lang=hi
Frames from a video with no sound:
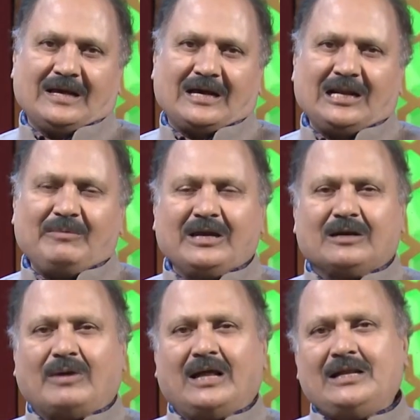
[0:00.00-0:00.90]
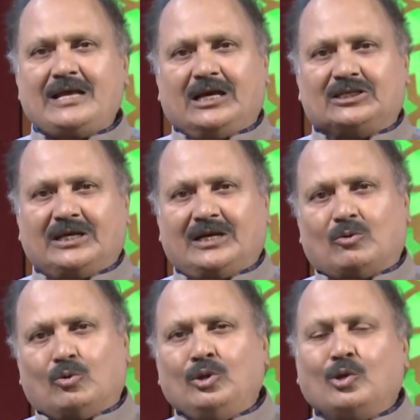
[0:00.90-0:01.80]
अलामा इकबाल ने यह शेर
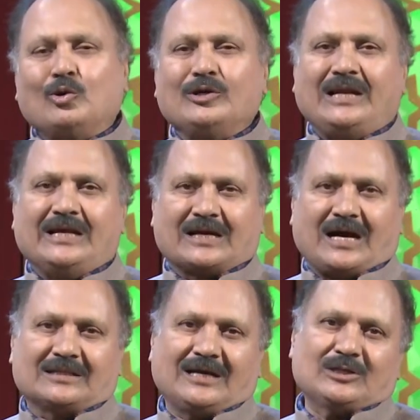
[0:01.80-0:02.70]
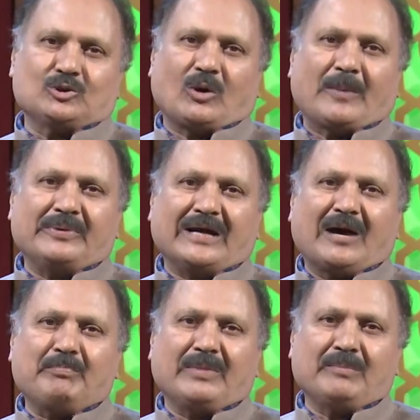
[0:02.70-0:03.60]
उन लोगों के लिए कहा था जो अपने
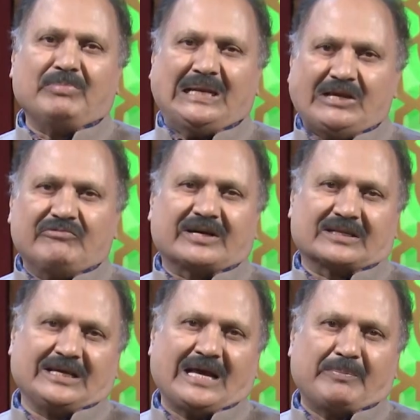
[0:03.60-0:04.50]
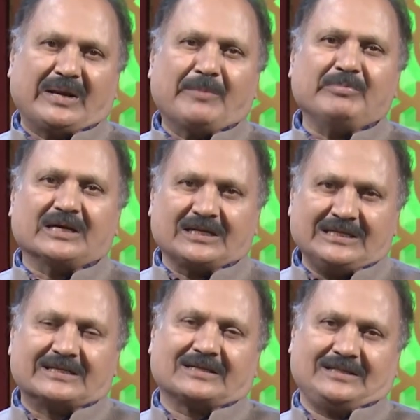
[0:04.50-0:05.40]
आप में बिलीव करते हैं अपने आप में
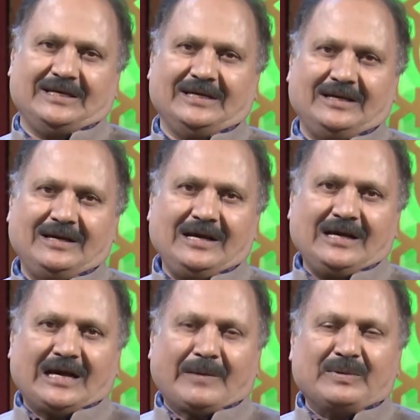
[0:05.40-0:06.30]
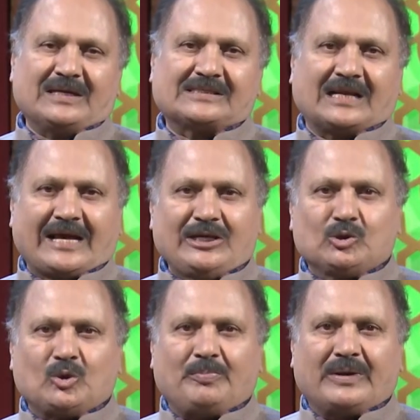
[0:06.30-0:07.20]
यकीन रखते हैं अपनी
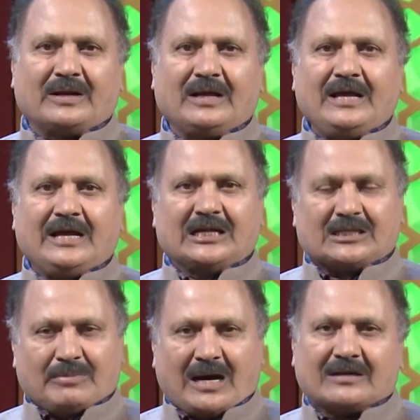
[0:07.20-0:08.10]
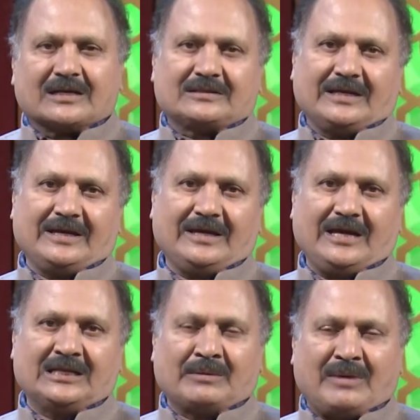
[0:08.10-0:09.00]
सलाहियतों पर एतबार रखते हैं
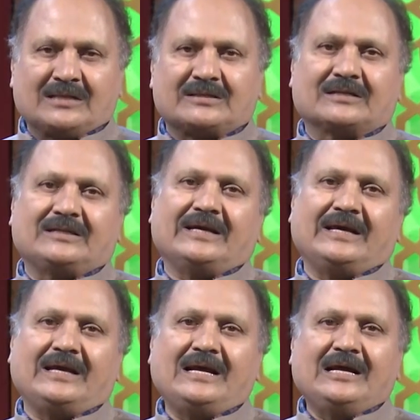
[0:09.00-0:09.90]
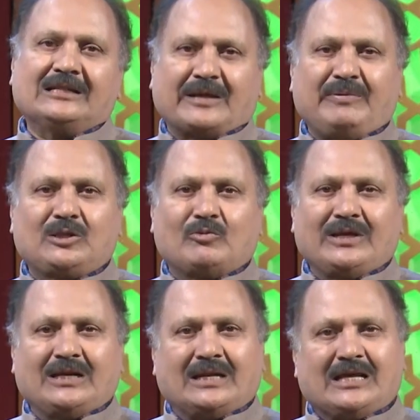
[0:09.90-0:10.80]
अतमाद रखते हैं तभी तो वह
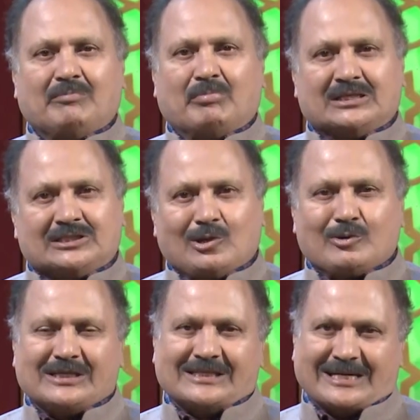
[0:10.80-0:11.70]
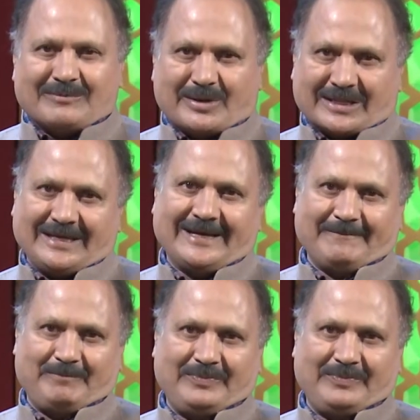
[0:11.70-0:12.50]
इन नई मंजिलों की जानब बढ़ते हैं